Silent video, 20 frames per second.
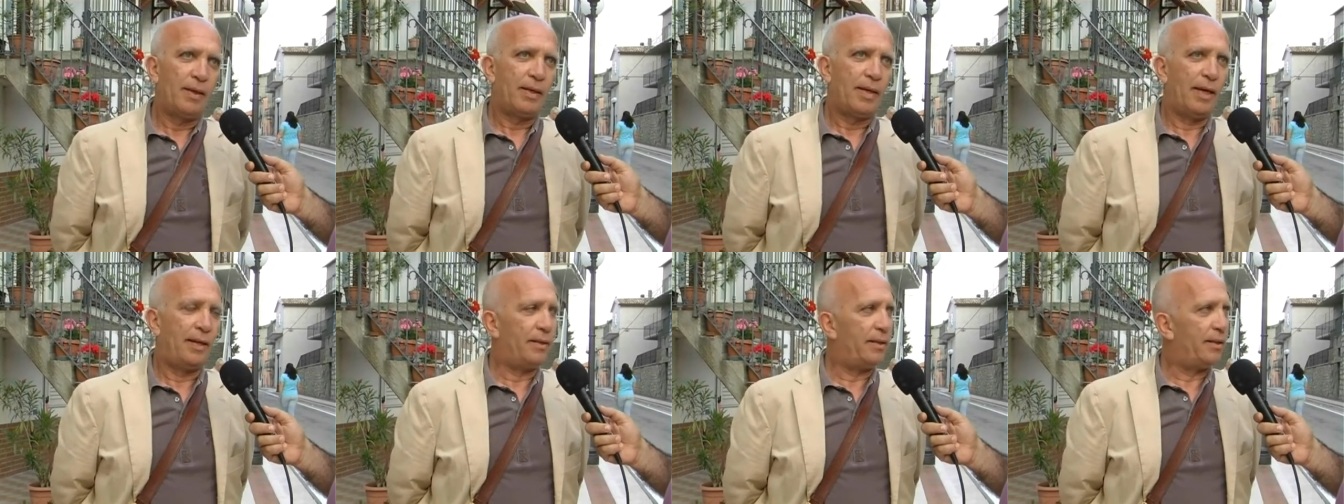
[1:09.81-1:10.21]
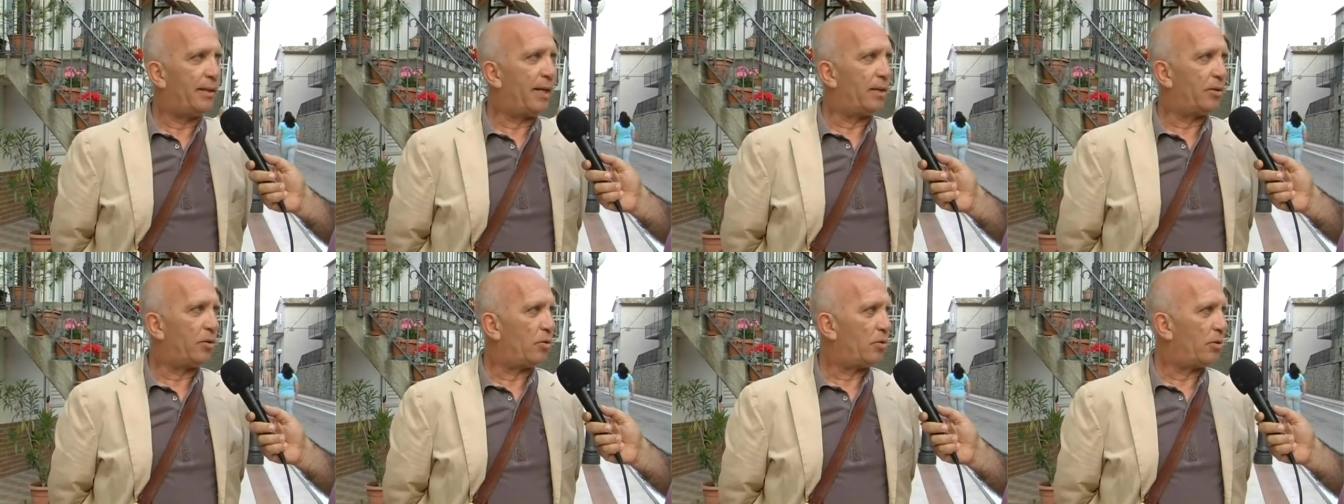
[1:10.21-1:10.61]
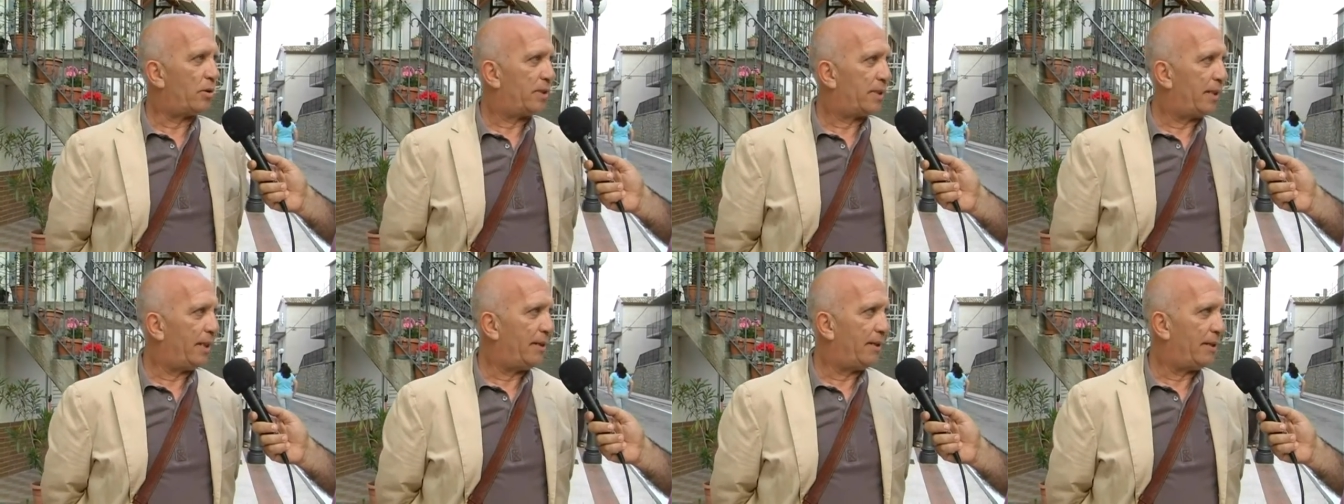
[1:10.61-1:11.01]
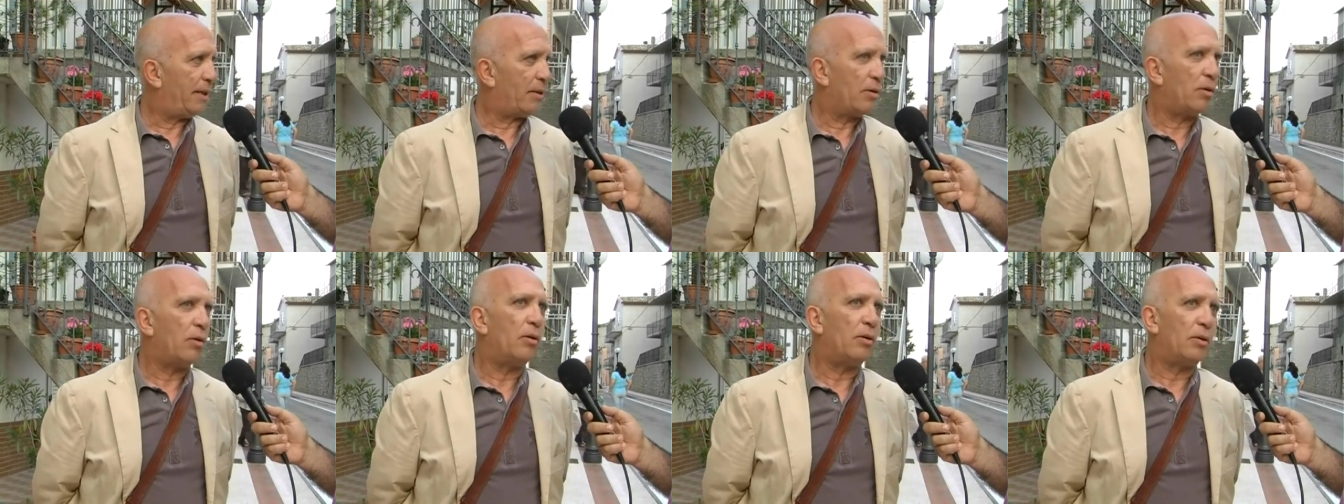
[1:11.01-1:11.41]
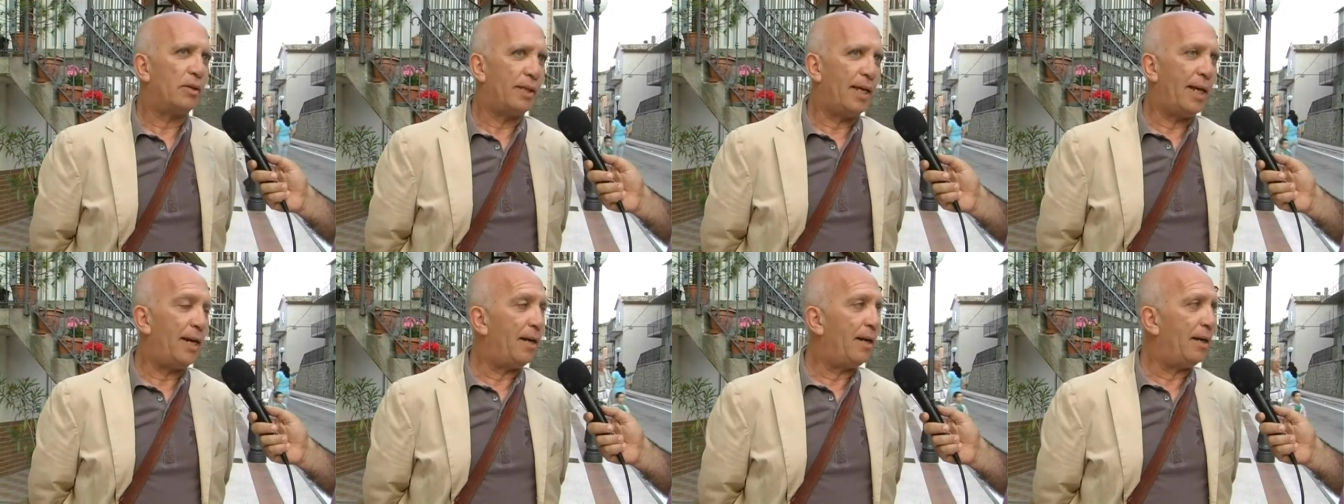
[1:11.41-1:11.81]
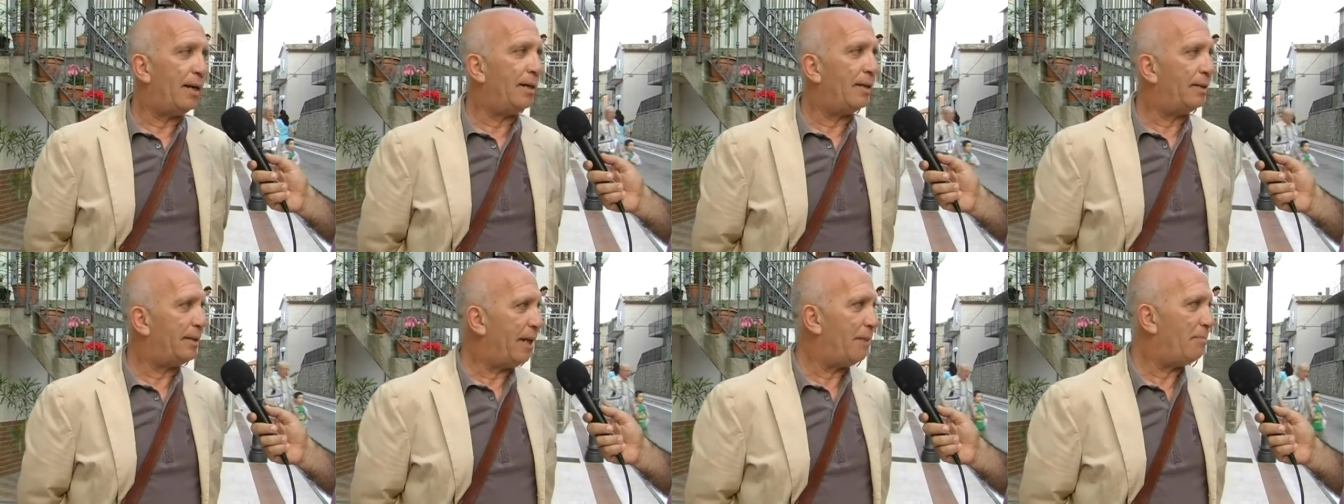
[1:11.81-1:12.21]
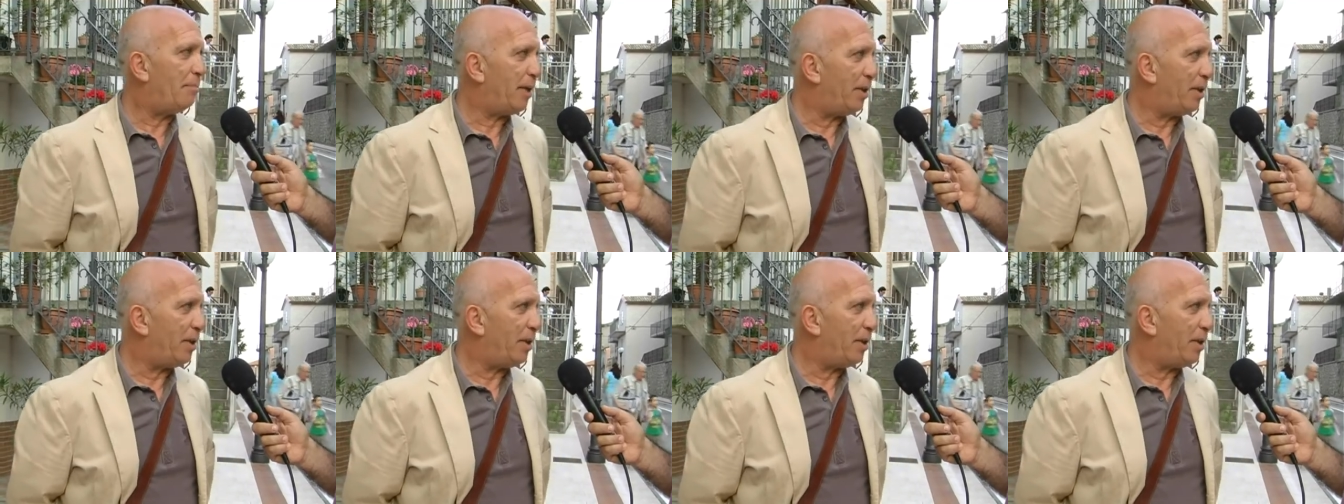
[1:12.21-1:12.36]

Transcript: candidato sindaco del, del,